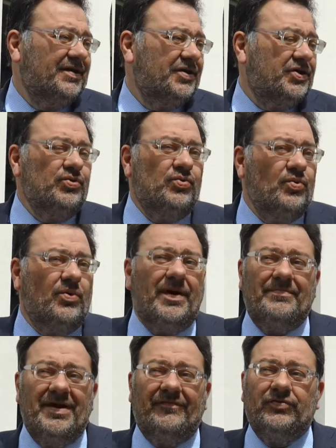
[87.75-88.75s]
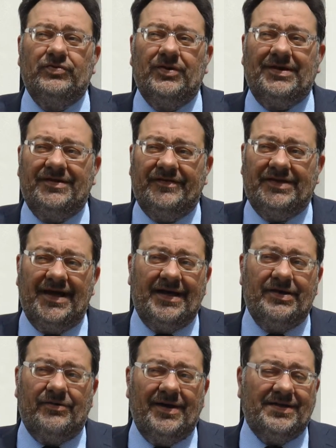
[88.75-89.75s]
chiunque abbia avuto attività
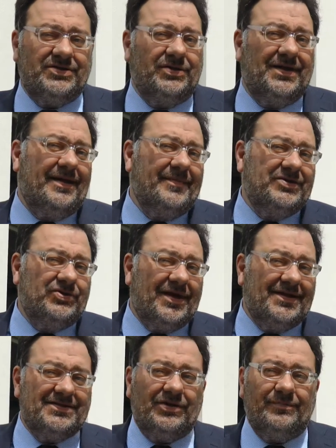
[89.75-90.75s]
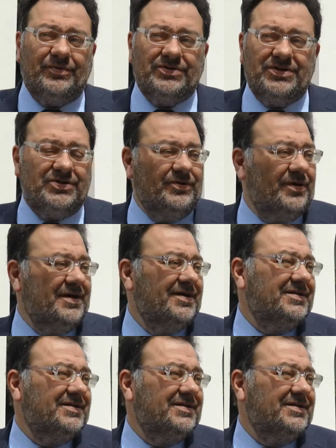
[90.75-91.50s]
in questo, dalla maggioranza all'opposizione,